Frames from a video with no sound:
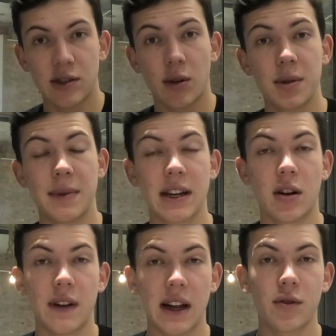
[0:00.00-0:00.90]
Es kommt immer
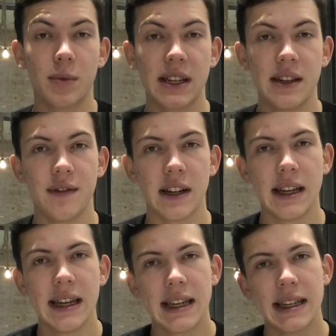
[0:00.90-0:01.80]
darauf an, wo man hin will.
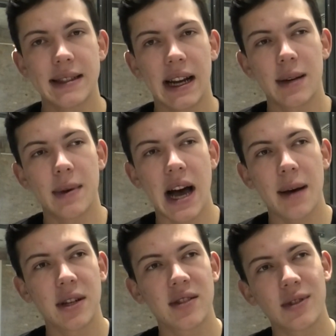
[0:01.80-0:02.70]
Ich sage immer,
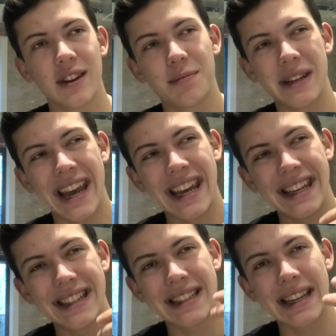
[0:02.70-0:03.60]
Amazon
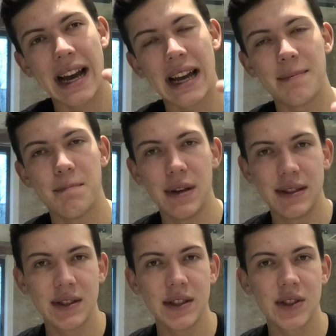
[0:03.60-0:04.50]
FBA ist ein
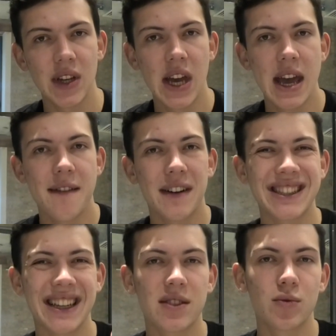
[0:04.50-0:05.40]
Business,
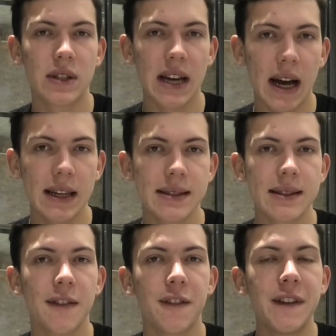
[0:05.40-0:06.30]
was dazu da
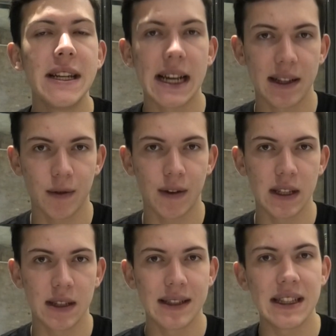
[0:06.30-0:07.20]
ist, viel Geld zu
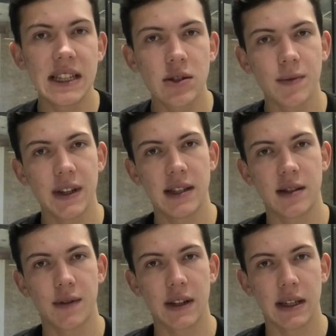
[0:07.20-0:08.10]
verdienen, nicht um wenig
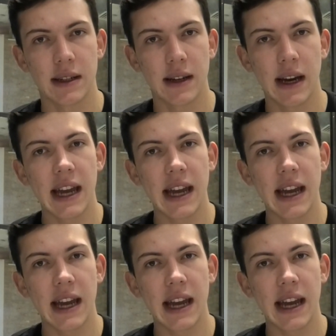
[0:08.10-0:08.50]
zu verdienen.